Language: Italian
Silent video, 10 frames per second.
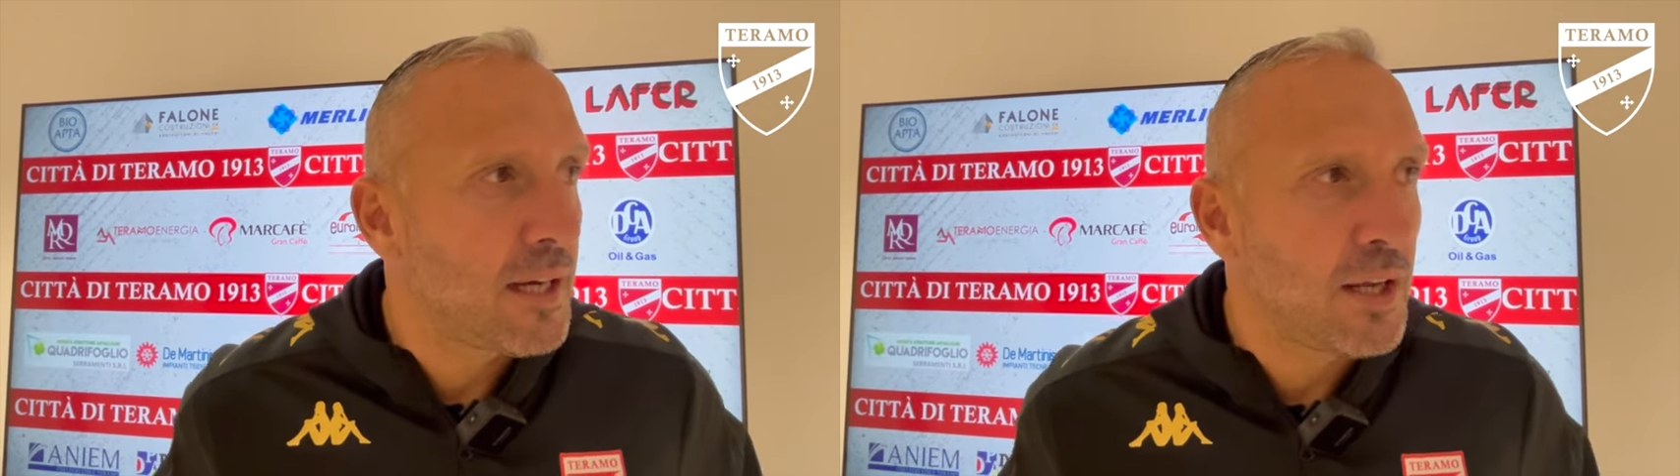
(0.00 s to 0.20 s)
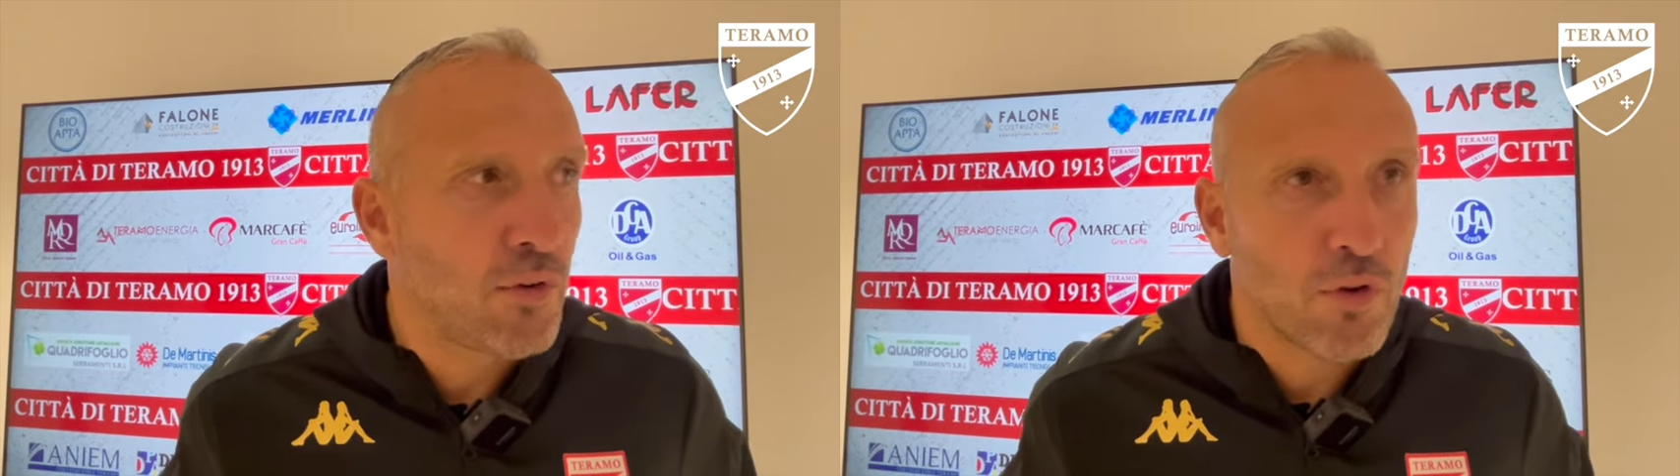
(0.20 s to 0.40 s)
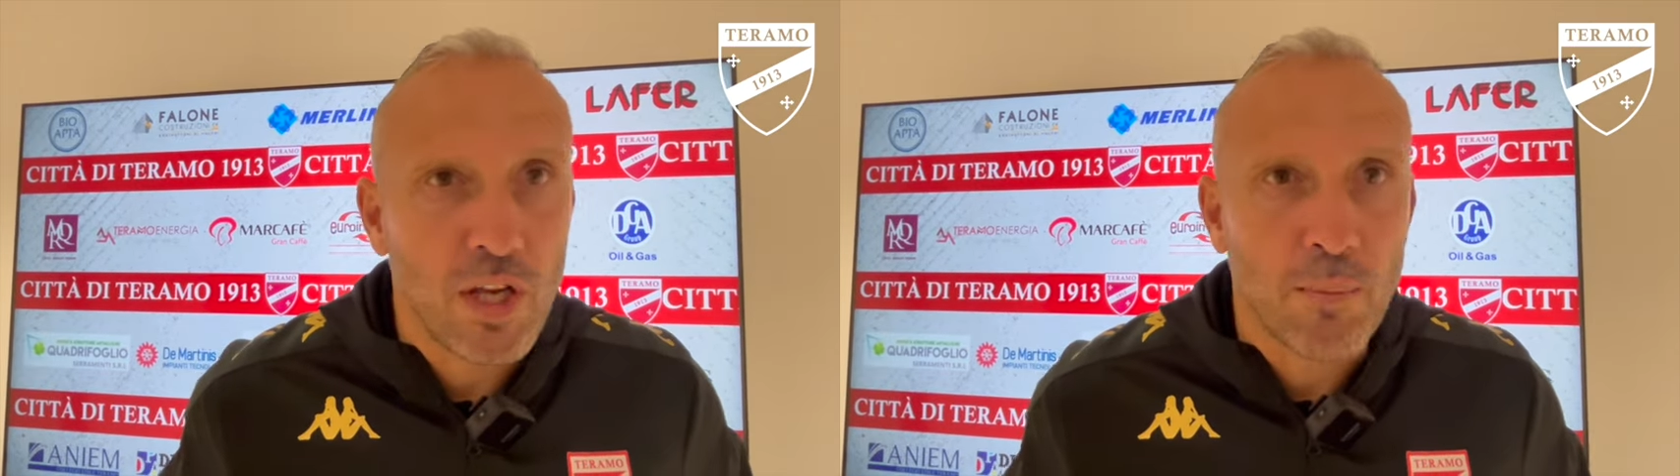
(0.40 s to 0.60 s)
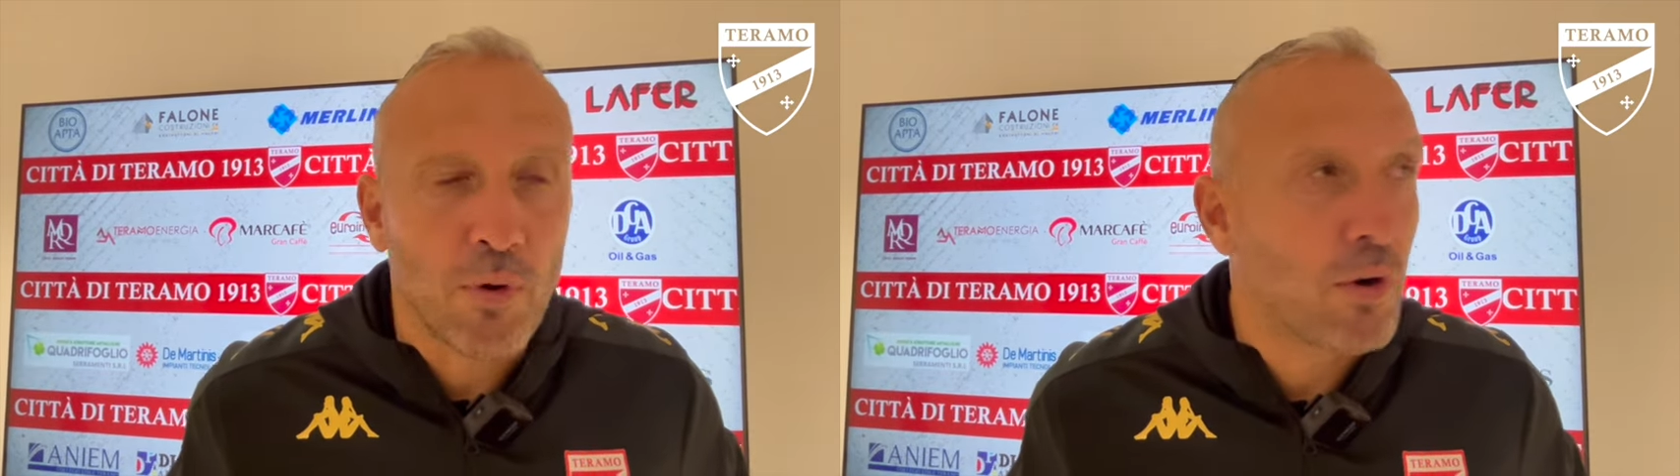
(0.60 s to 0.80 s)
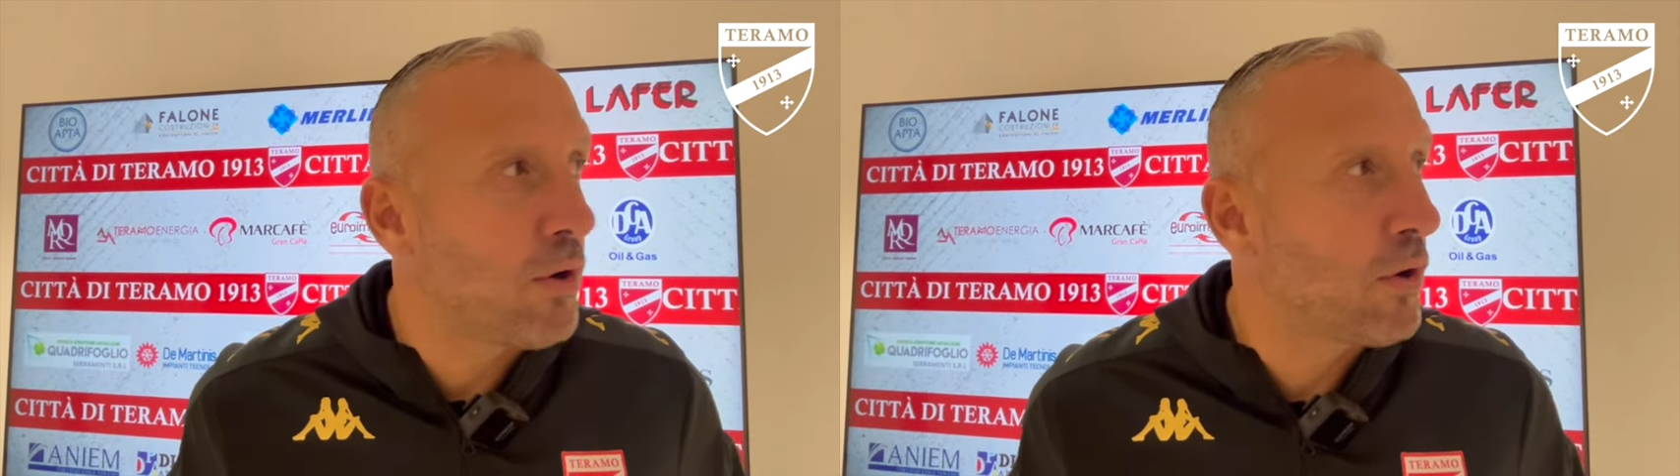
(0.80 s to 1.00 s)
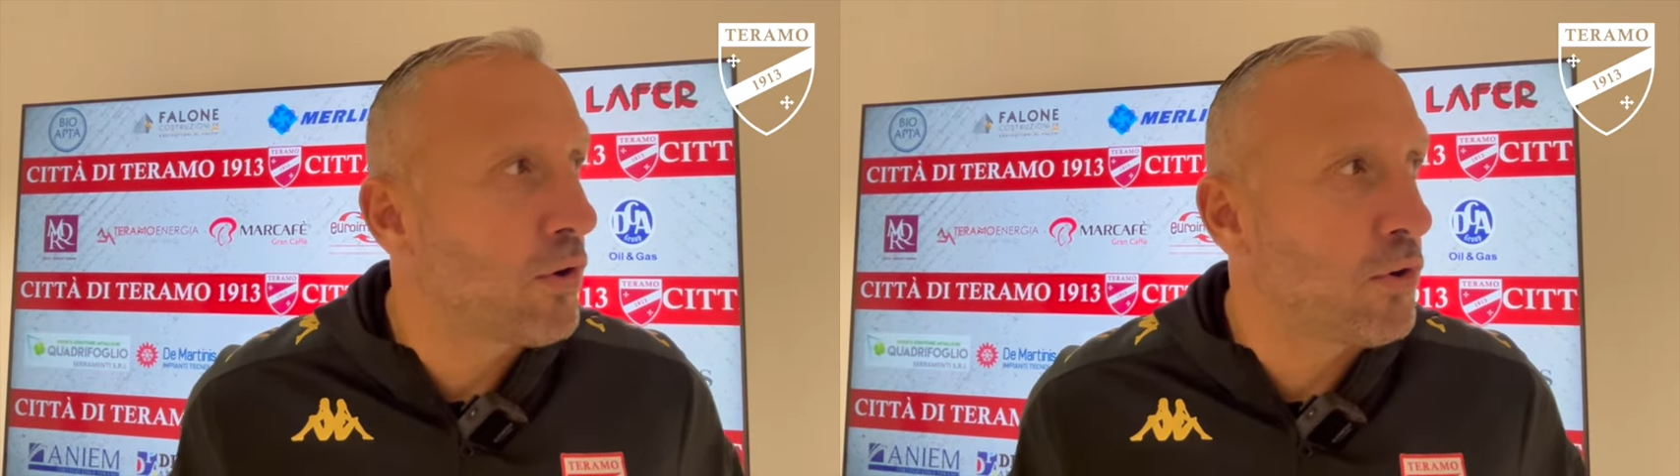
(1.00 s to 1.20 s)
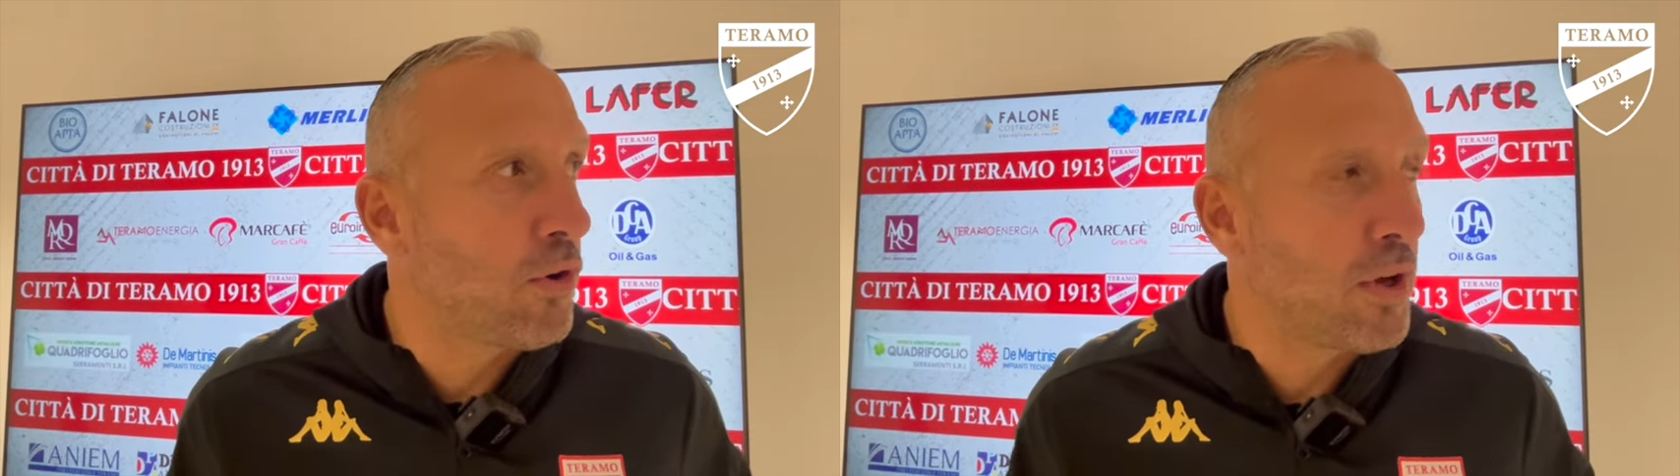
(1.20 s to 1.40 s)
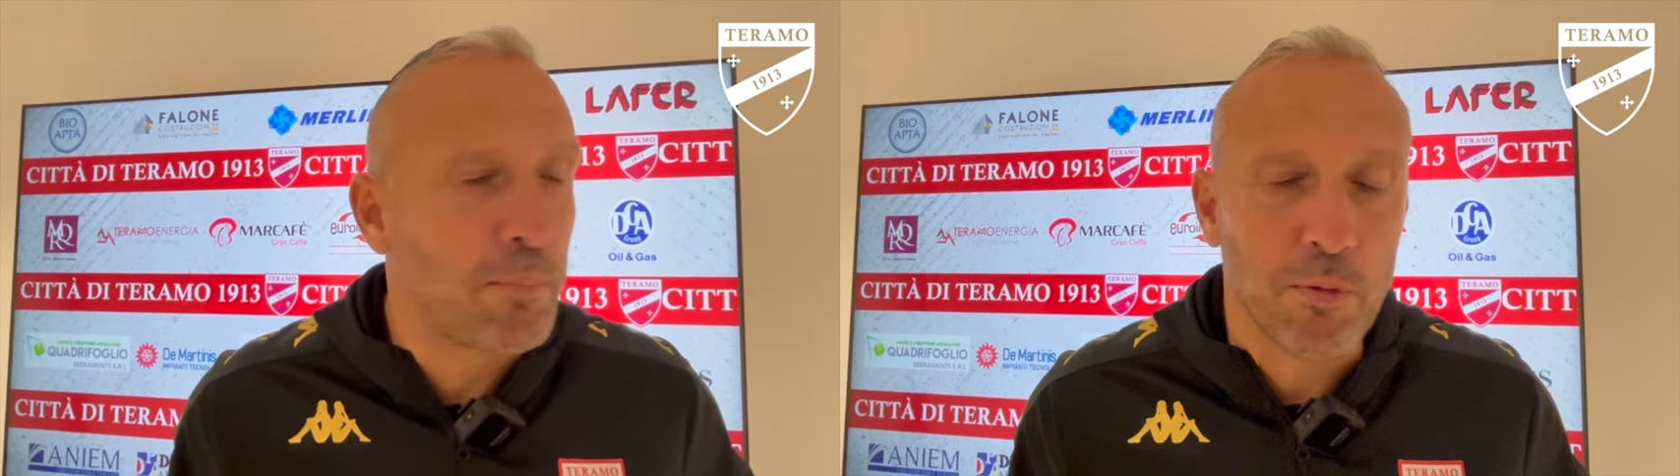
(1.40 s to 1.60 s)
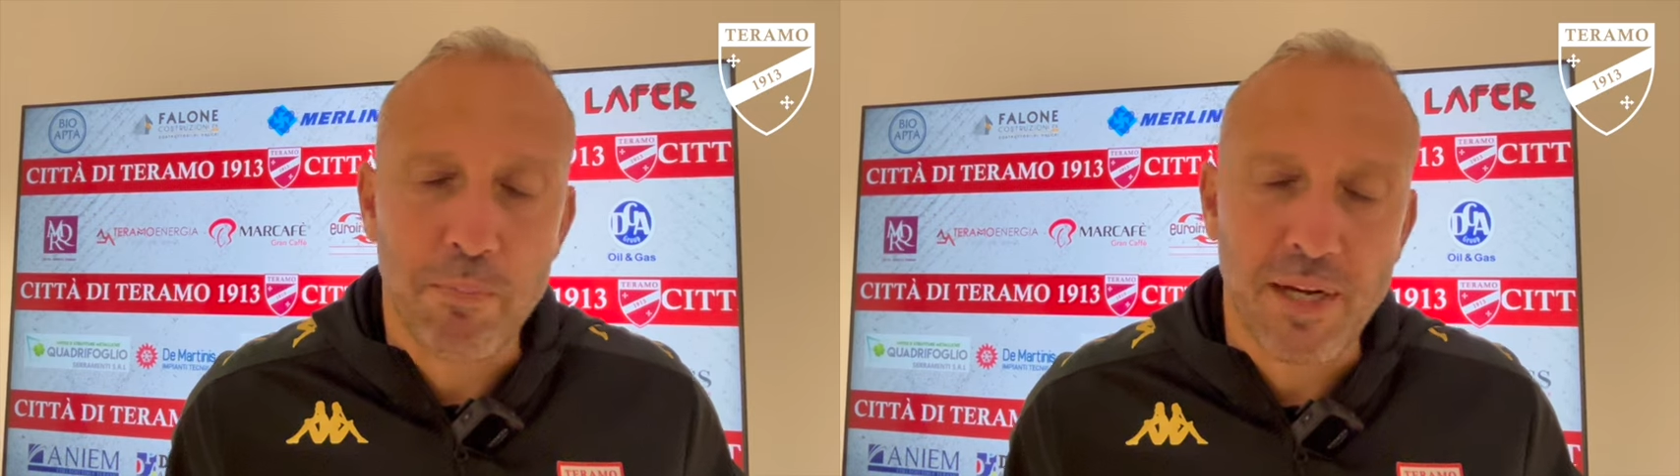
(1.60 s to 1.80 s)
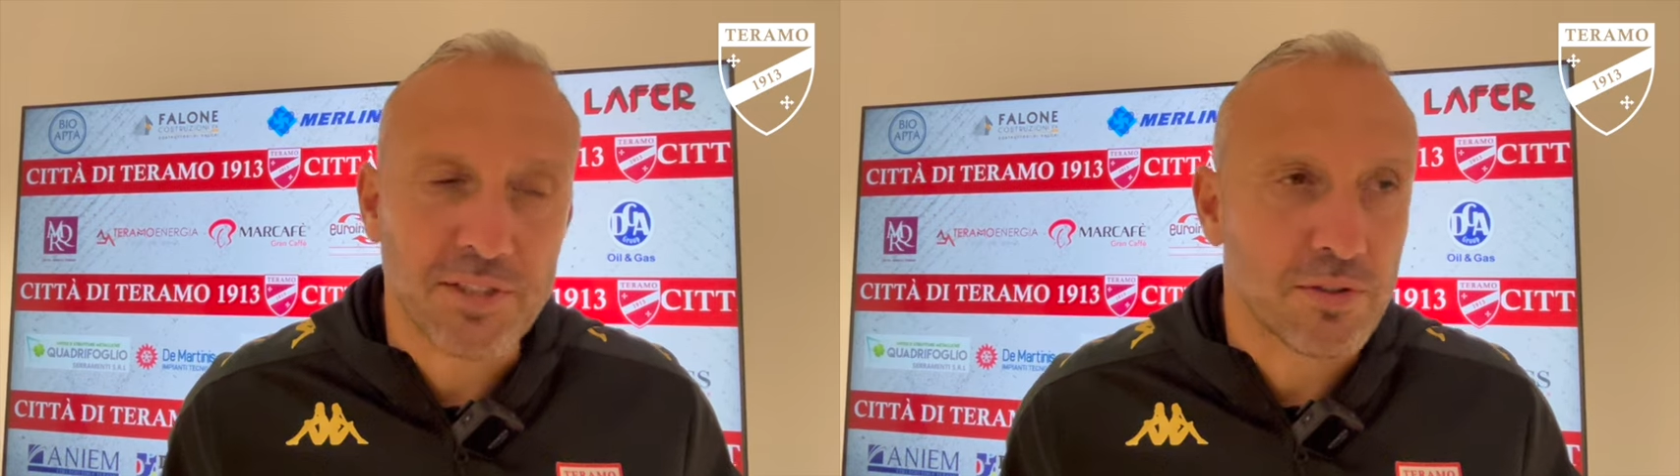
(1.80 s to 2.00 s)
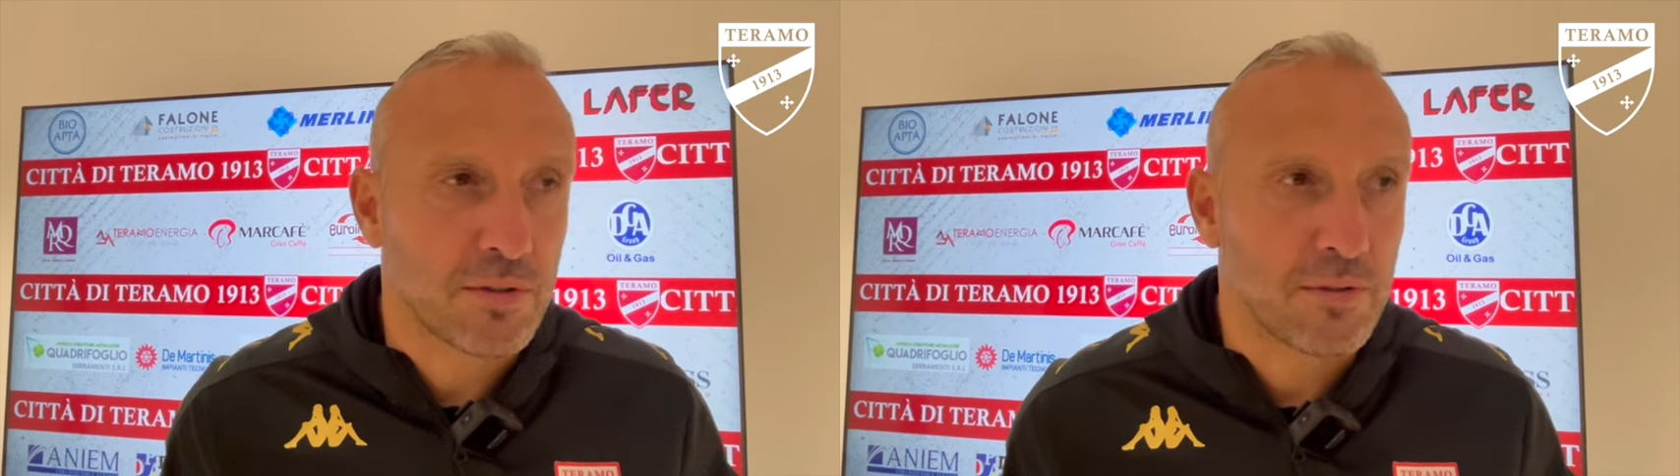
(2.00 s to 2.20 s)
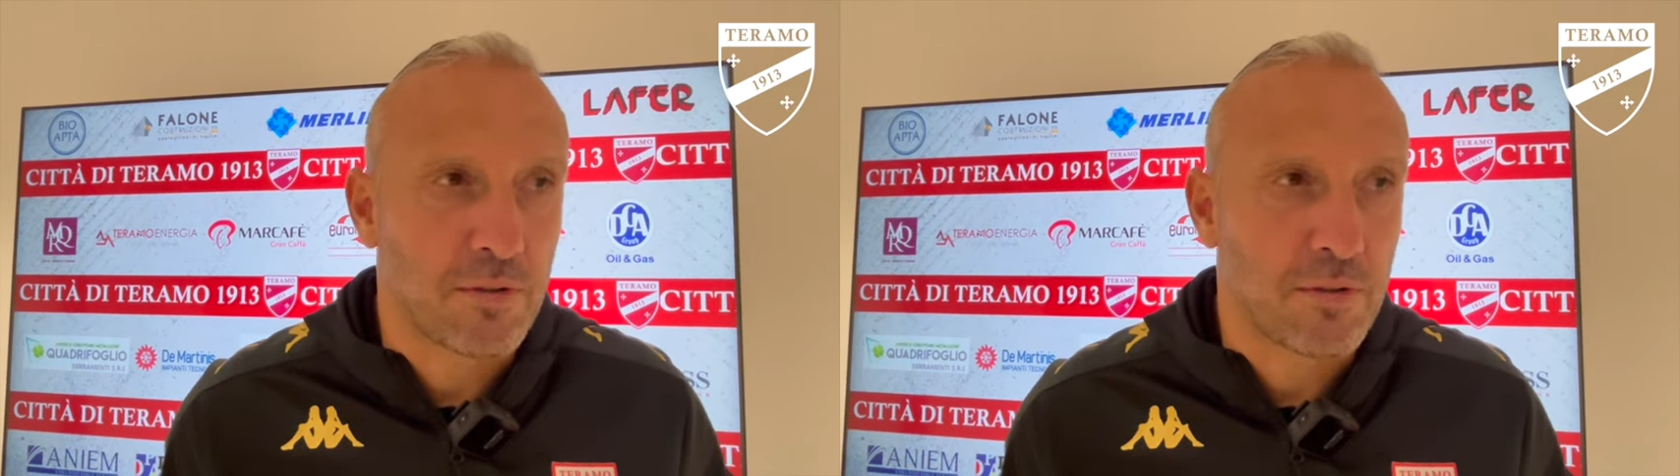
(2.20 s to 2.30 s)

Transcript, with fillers: e lo vogliamo con noi al più presto.